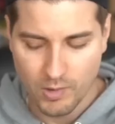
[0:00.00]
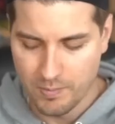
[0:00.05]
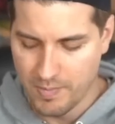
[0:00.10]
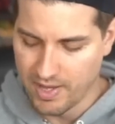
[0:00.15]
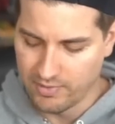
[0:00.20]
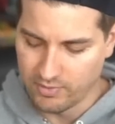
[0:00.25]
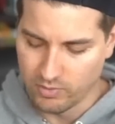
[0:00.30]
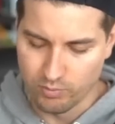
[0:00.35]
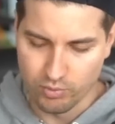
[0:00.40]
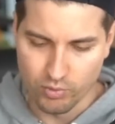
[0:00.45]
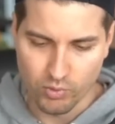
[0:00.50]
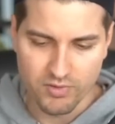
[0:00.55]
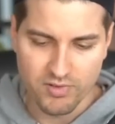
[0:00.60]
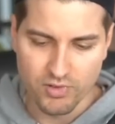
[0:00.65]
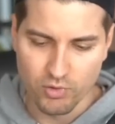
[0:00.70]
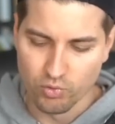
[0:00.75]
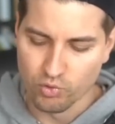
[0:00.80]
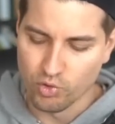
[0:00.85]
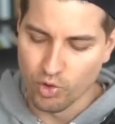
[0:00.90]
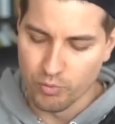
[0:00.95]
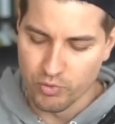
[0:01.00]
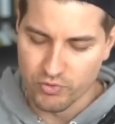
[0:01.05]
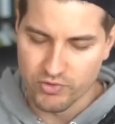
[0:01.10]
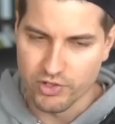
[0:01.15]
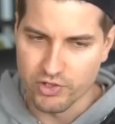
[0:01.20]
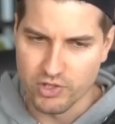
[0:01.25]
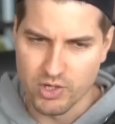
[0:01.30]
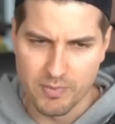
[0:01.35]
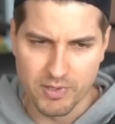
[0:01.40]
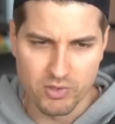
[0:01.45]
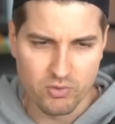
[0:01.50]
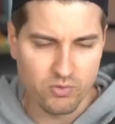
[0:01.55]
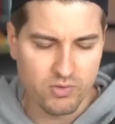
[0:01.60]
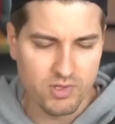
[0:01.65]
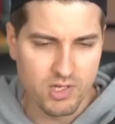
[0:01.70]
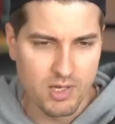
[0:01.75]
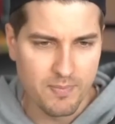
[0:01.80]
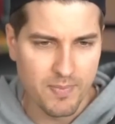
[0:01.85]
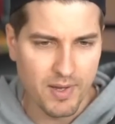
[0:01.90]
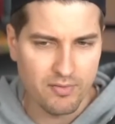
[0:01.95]
Mais attends, pourquoi c'est qu'une commune, ça J'ai l'impression que
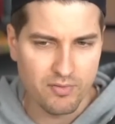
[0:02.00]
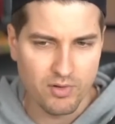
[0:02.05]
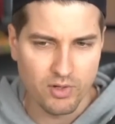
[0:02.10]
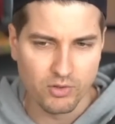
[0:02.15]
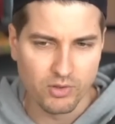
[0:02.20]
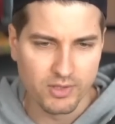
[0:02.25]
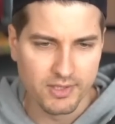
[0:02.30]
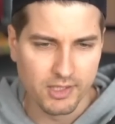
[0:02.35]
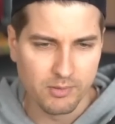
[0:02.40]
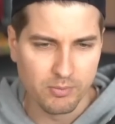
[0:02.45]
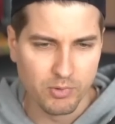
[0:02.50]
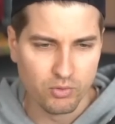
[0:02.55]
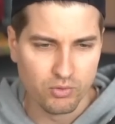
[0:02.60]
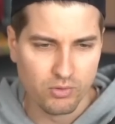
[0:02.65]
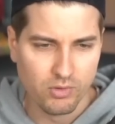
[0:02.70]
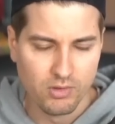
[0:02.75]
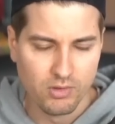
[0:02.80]
c'est hyper fort dans le deck pendule.